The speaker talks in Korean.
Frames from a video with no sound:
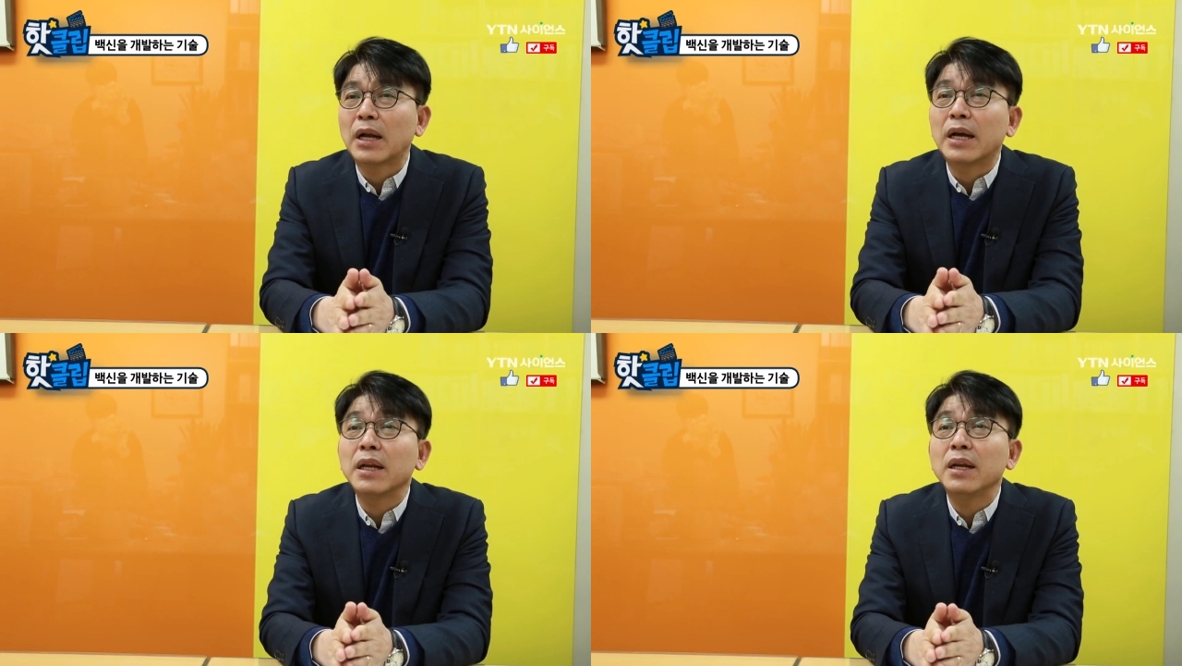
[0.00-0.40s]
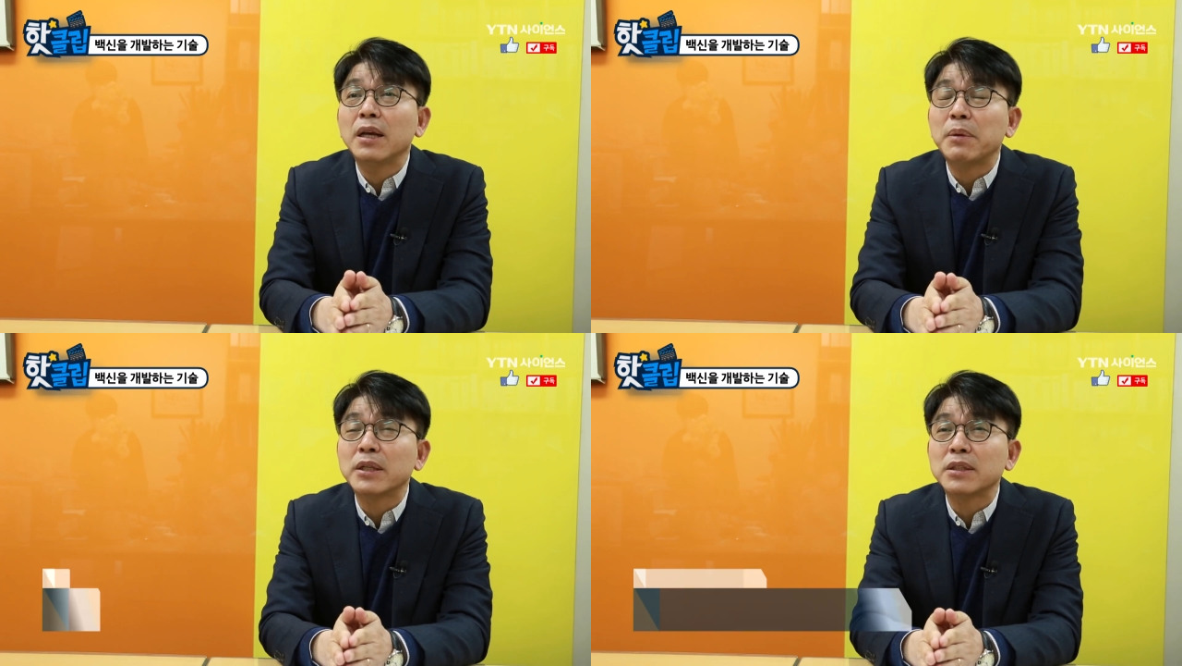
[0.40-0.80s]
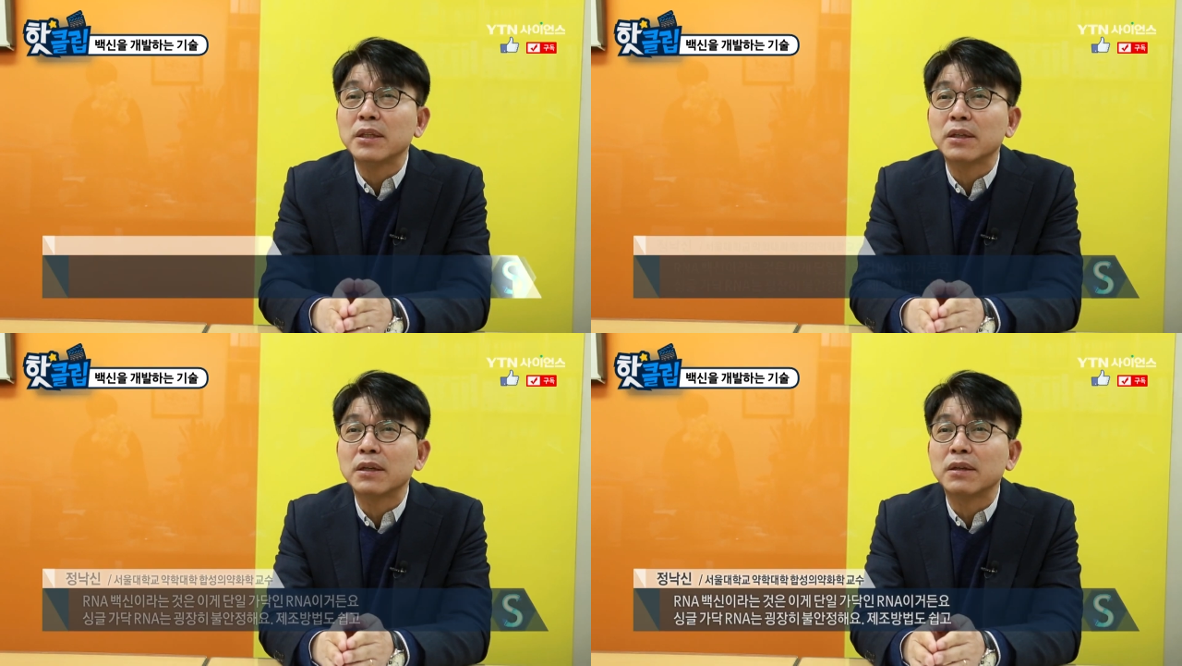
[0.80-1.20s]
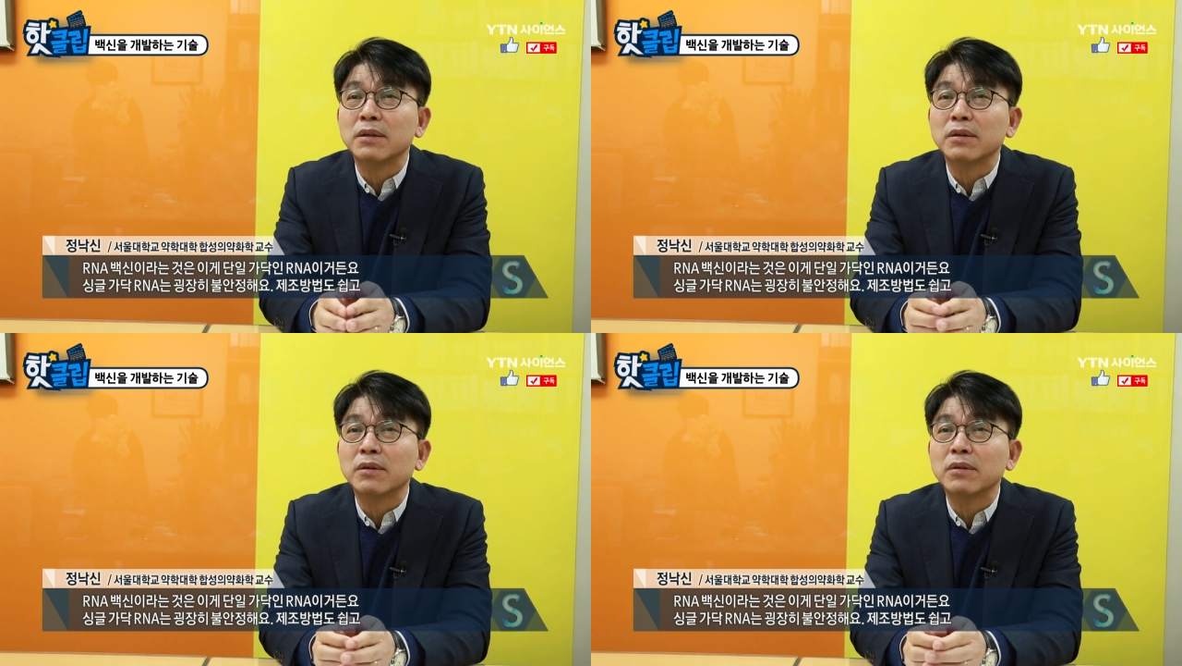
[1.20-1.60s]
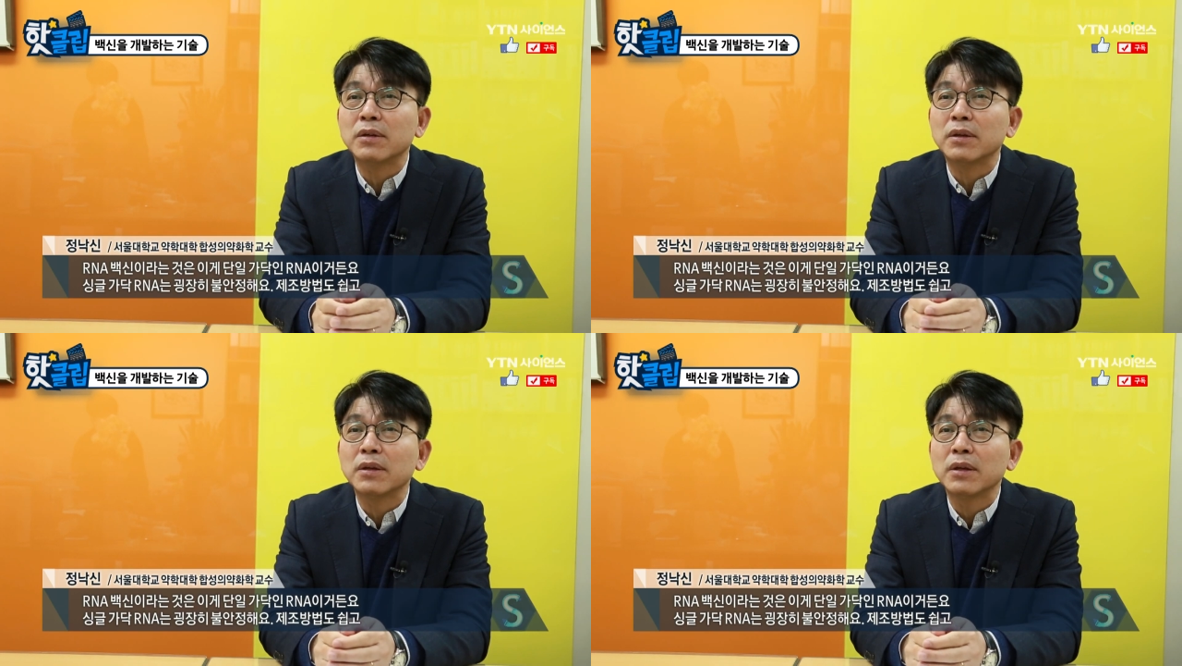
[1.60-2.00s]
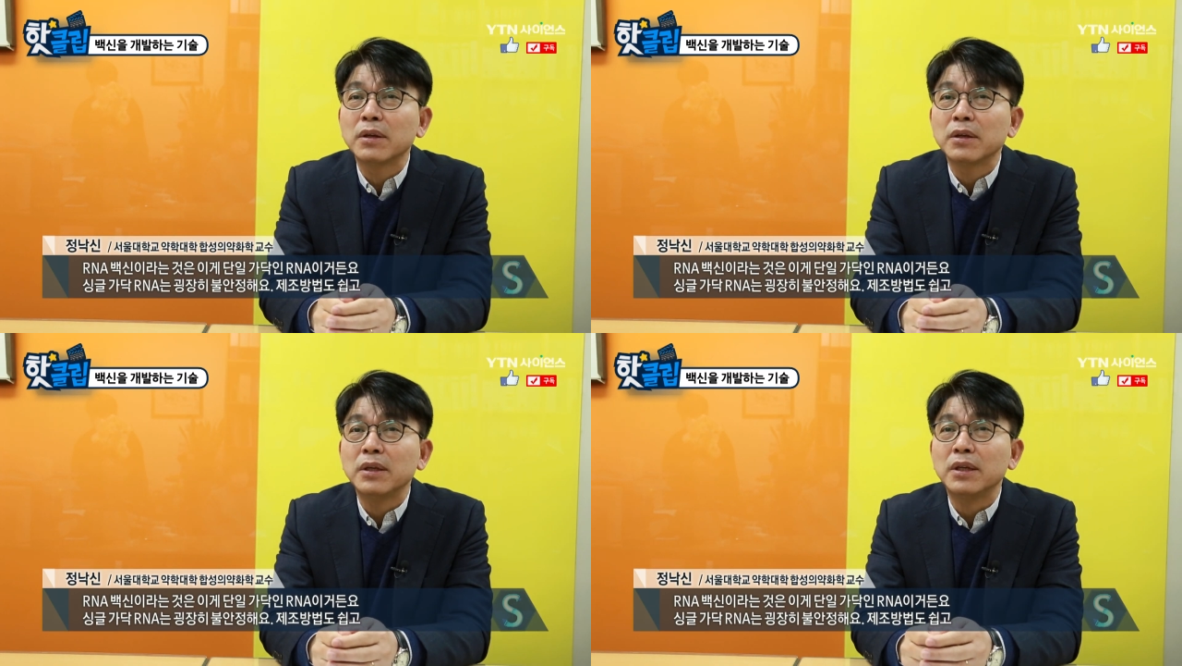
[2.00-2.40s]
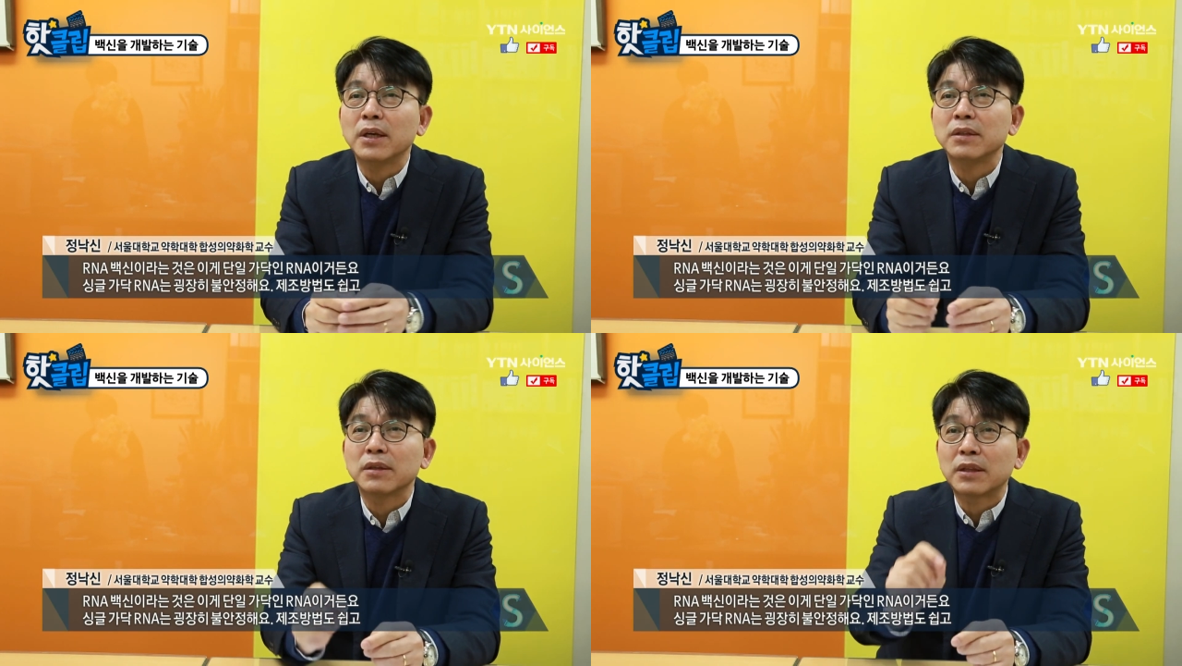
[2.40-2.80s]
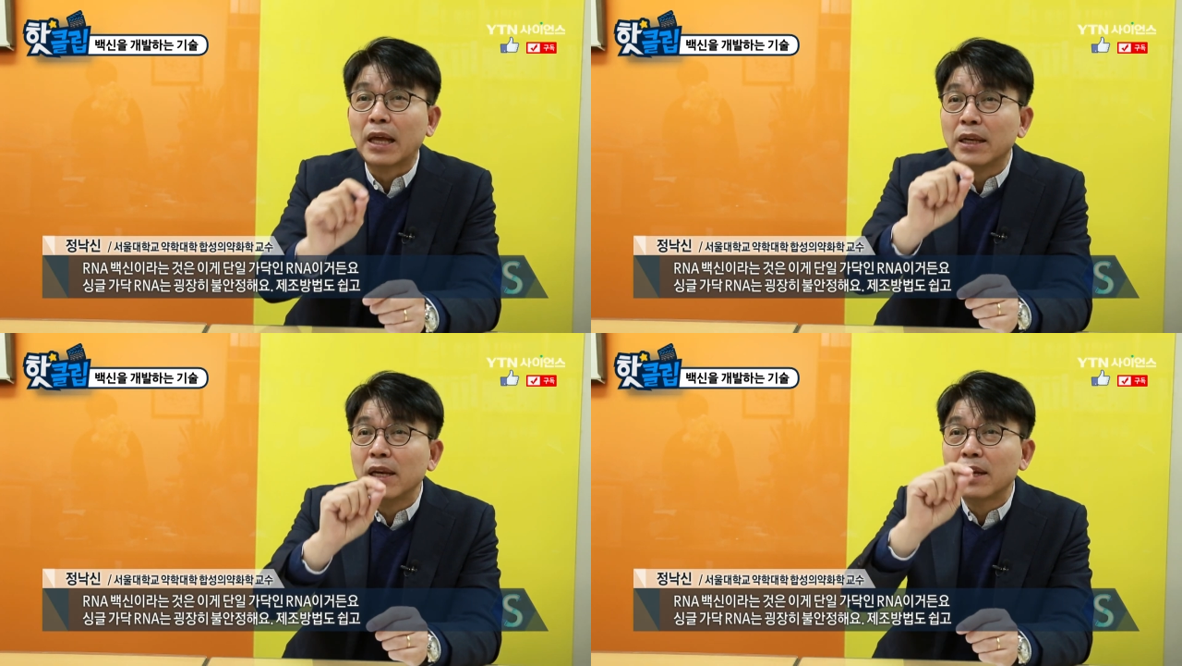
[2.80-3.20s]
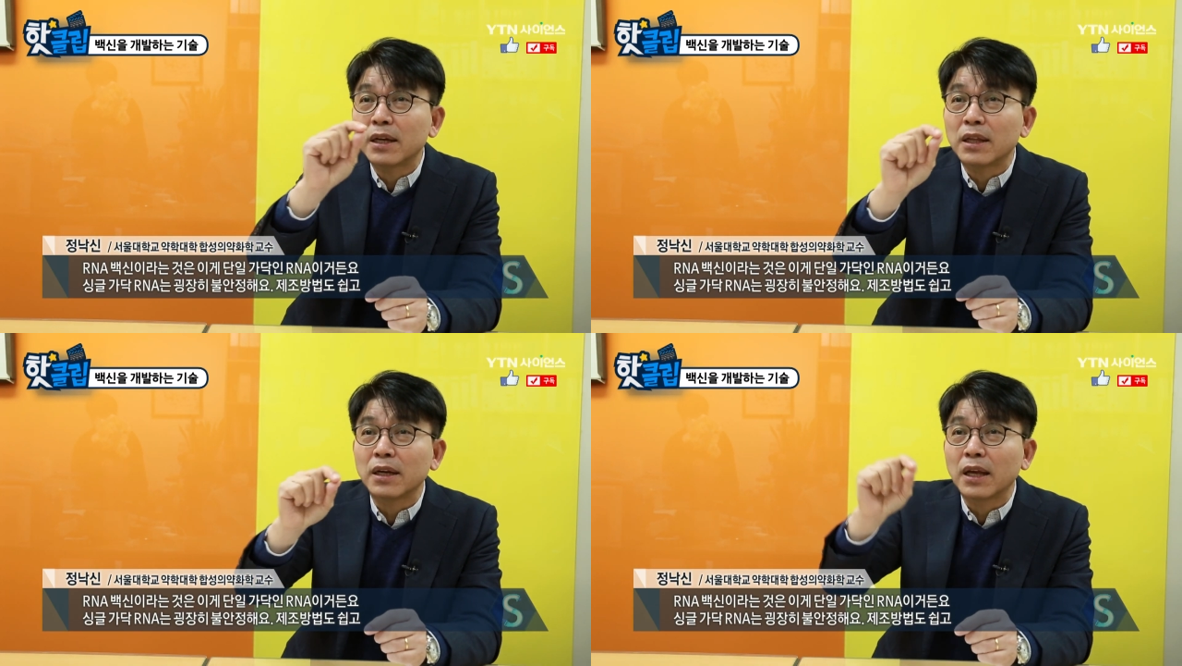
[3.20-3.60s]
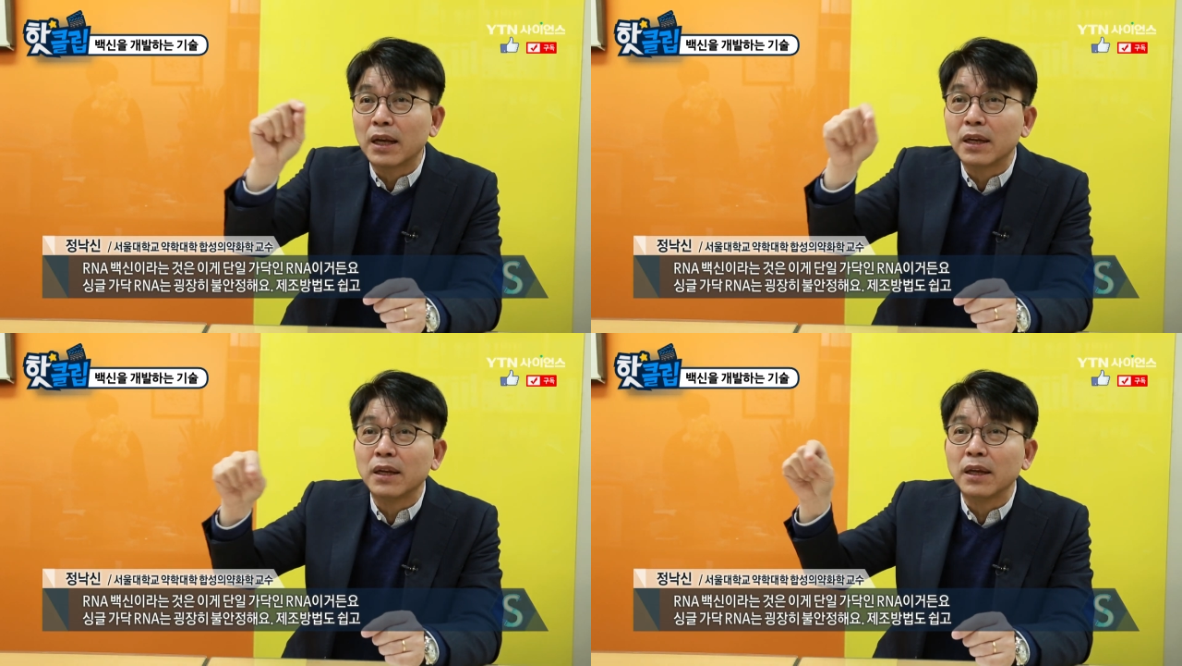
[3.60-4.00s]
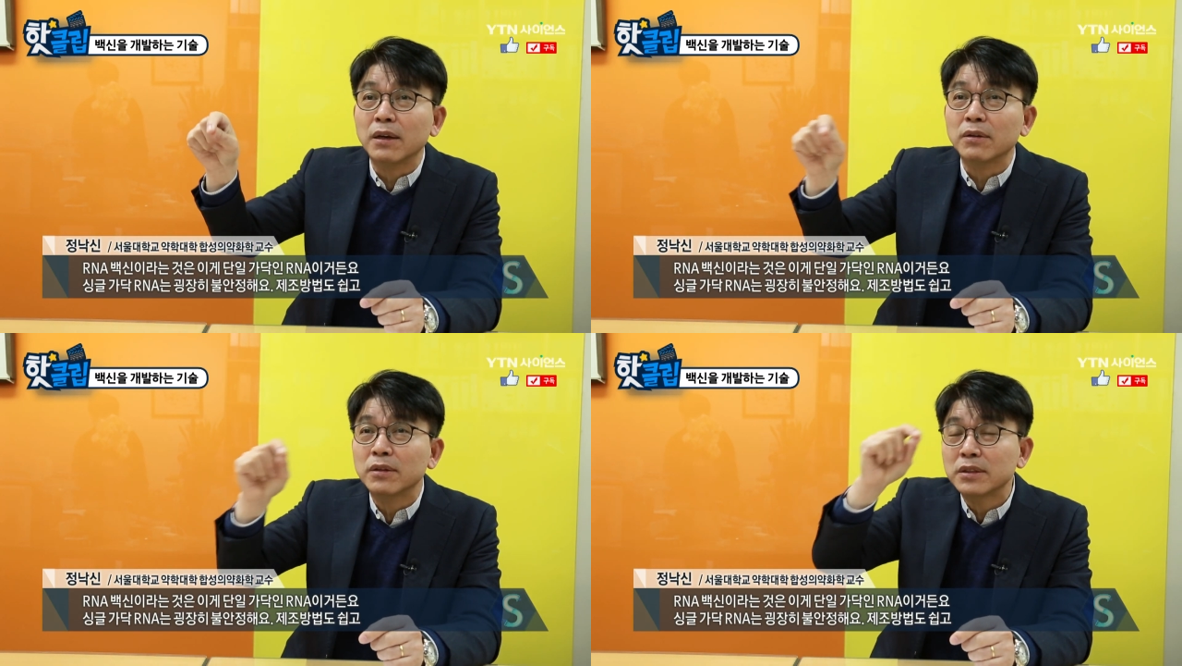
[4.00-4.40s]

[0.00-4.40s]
RNA 백신이라는 거는 이게 이제 단일 가닥의 RNA거든요.